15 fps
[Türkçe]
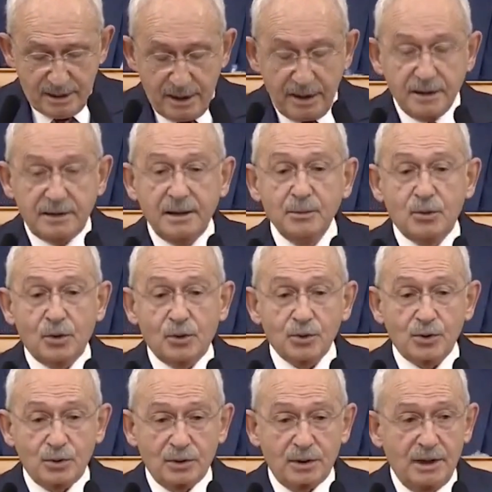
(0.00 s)
Eğitim
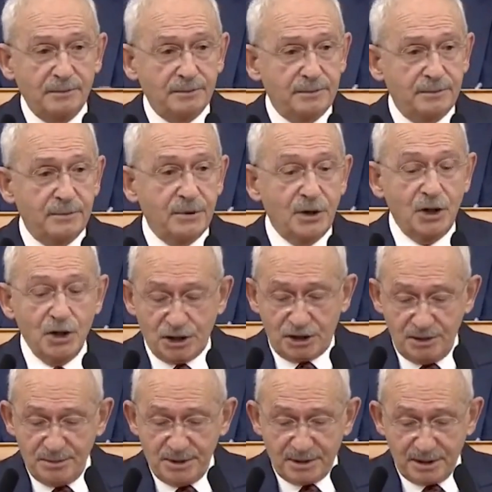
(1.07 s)
konusunda hiç
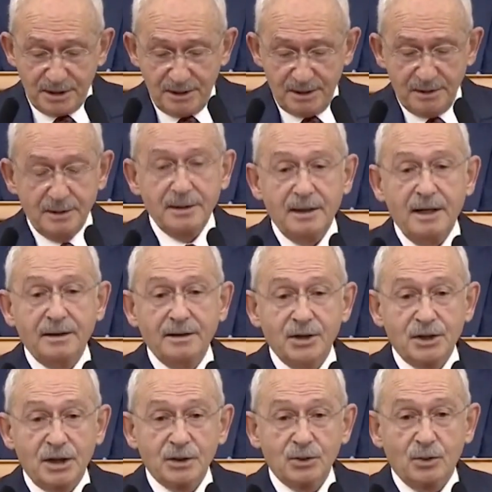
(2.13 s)
kimsenin
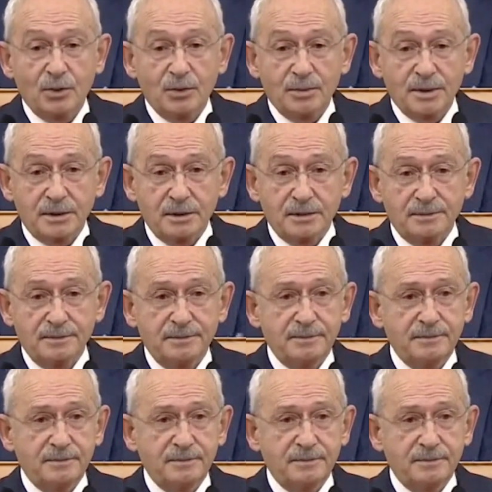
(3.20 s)
endişesi olmasın.